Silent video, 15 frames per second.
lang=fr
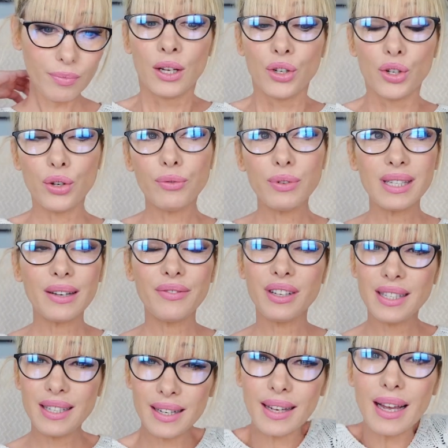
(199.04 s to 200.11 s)
Je vous avais
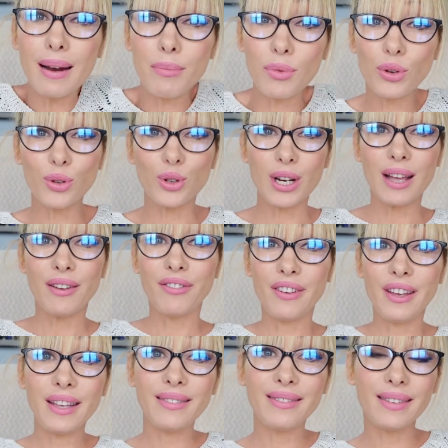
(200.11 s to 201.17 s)
dit également que je
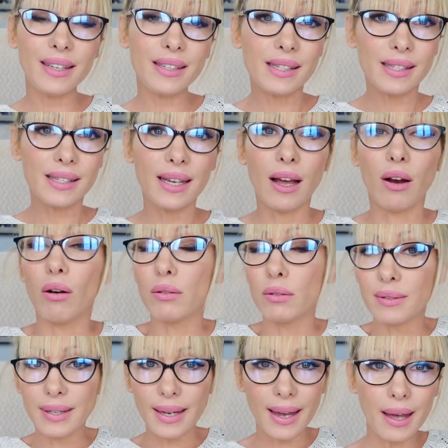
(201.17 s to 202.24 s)
l'avais testé, alors
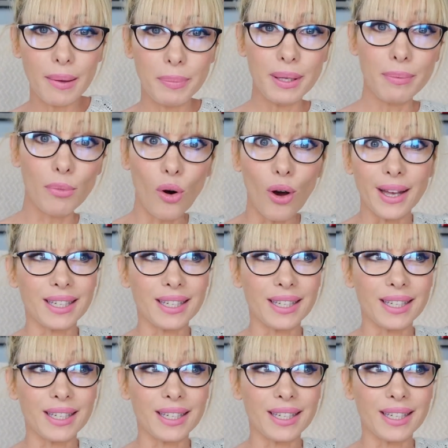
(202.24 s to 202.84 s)
très rapidement,